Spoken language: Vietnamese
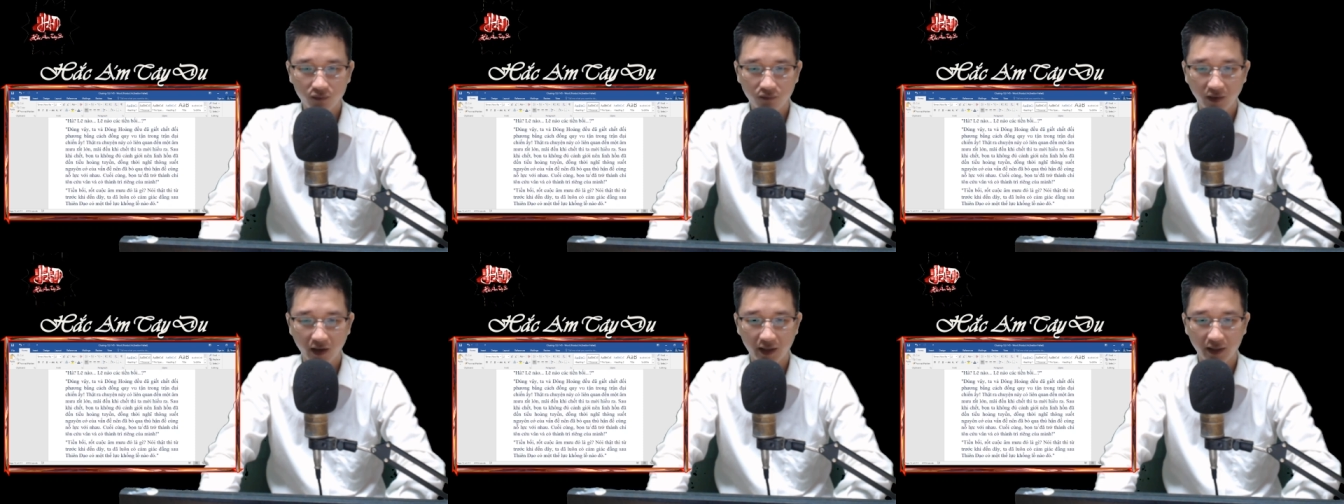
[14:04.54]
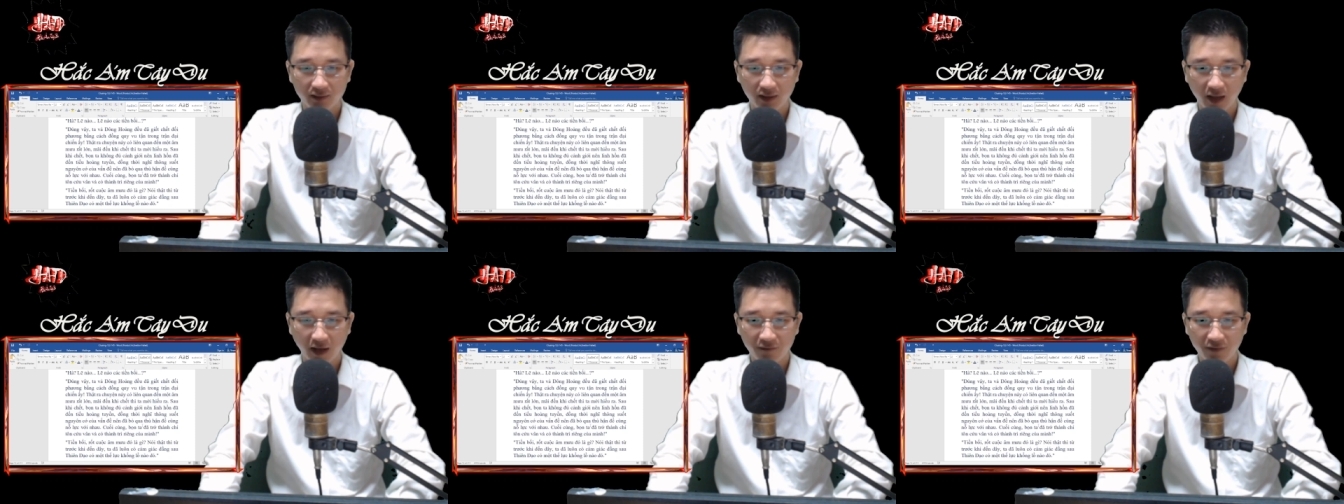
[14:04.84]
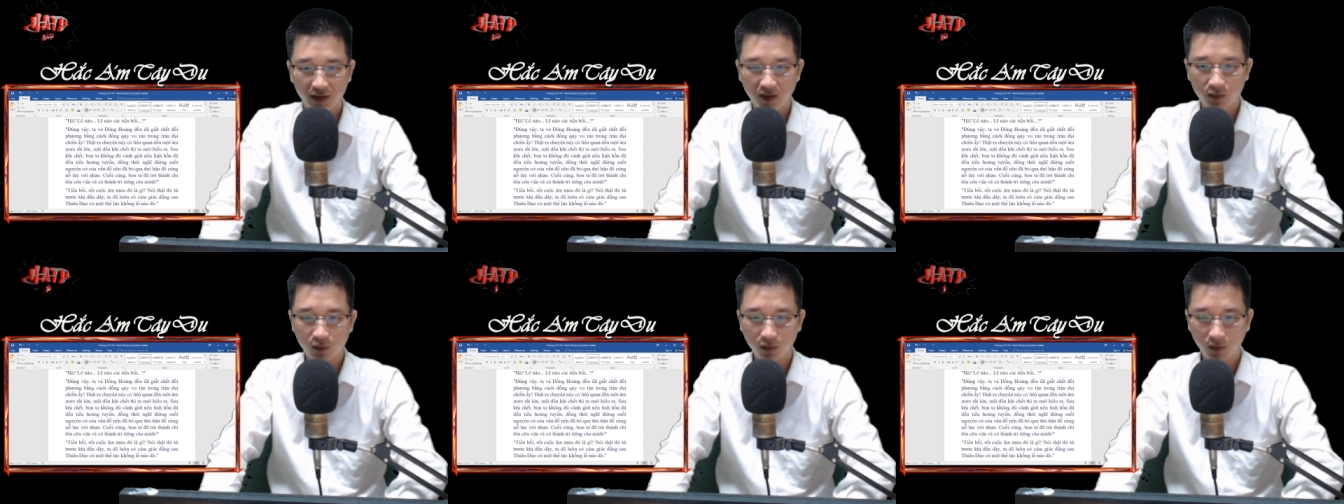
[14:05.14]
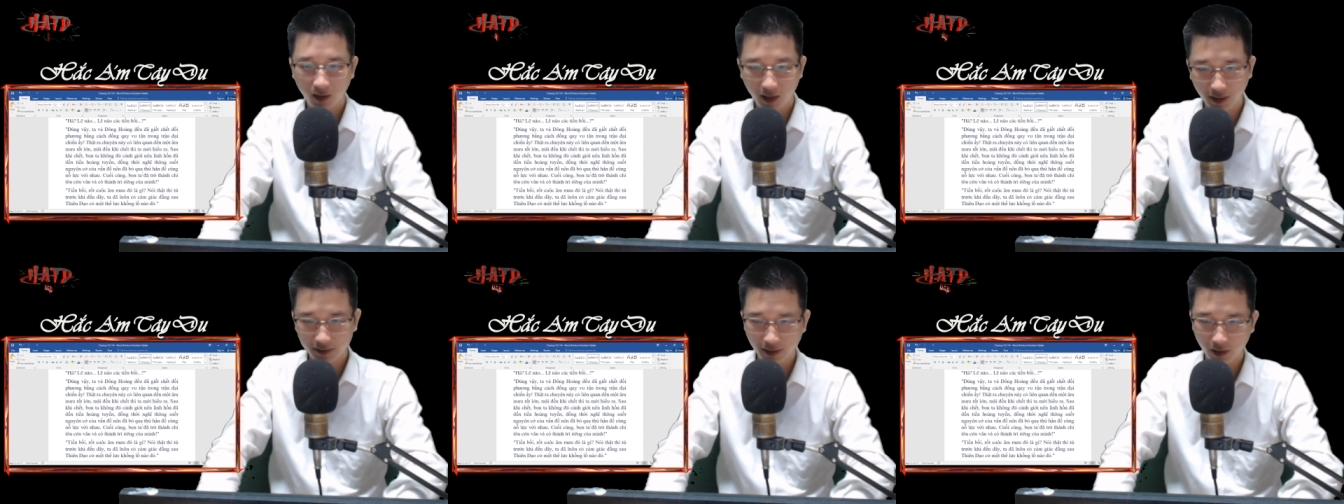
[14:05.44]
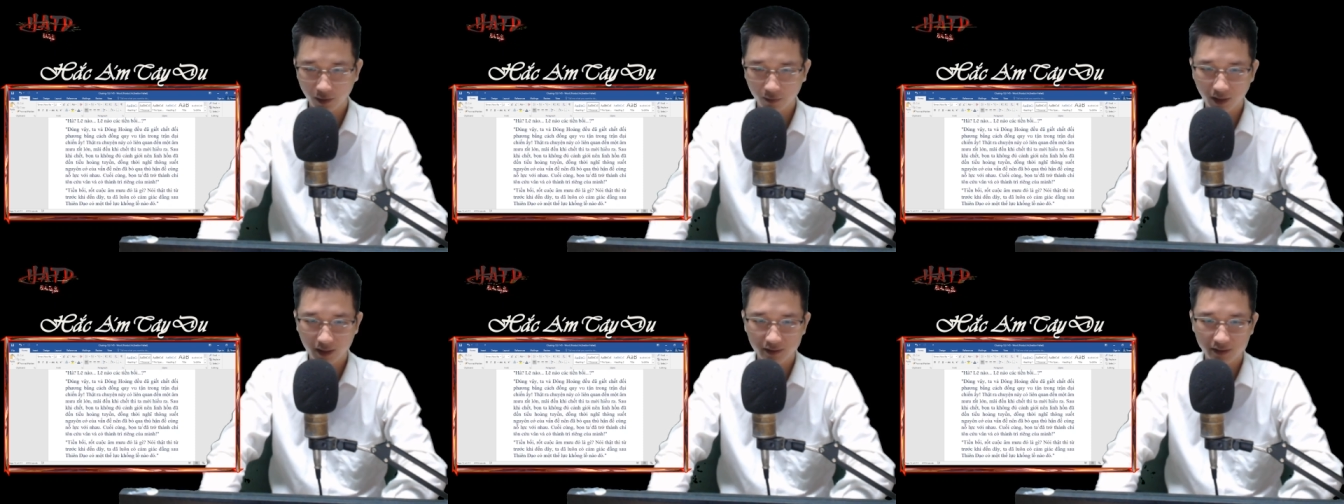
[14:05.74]
vậy Ta và Đông Hoàng
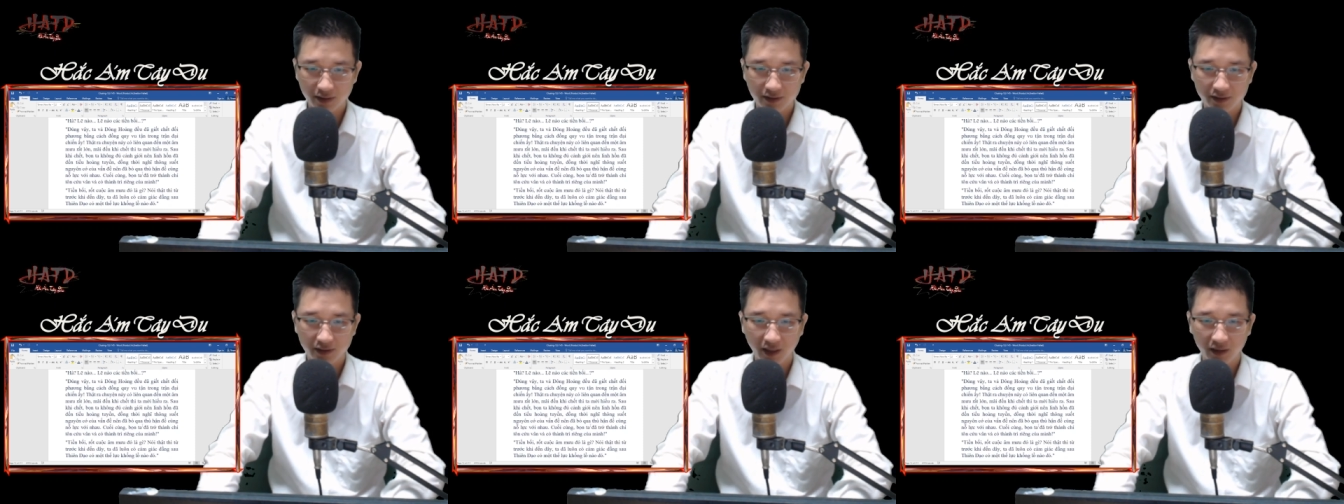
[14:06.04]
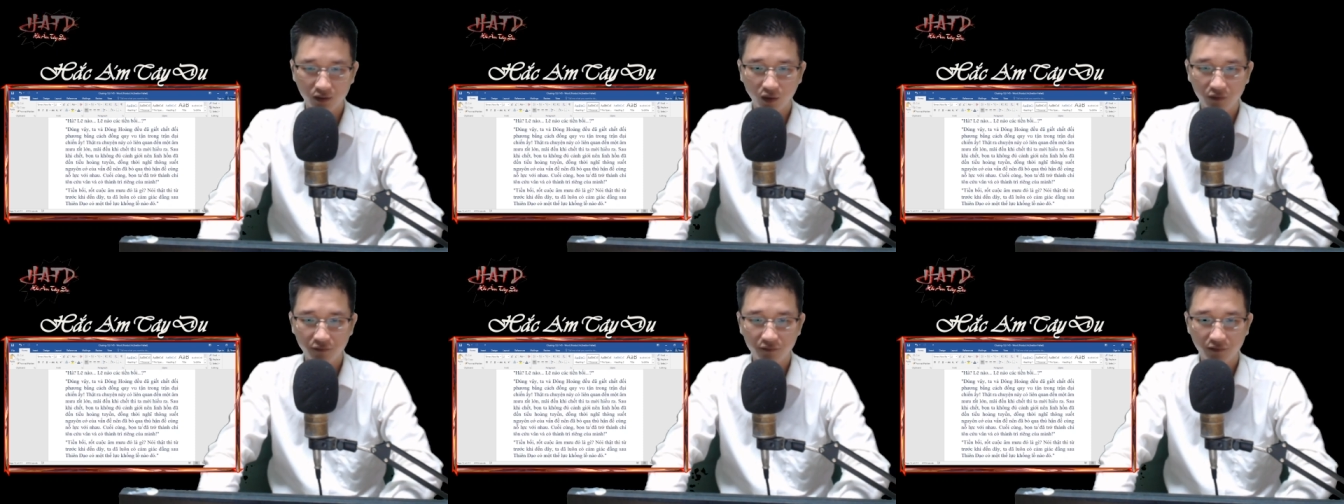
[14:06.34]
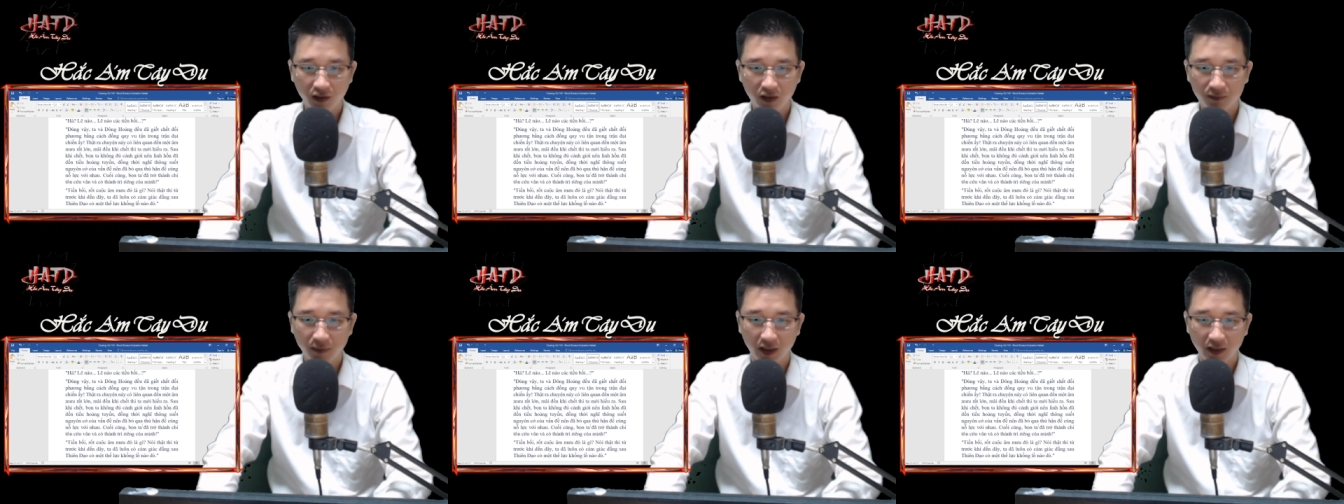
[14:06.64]
đều đã giết chết đối phương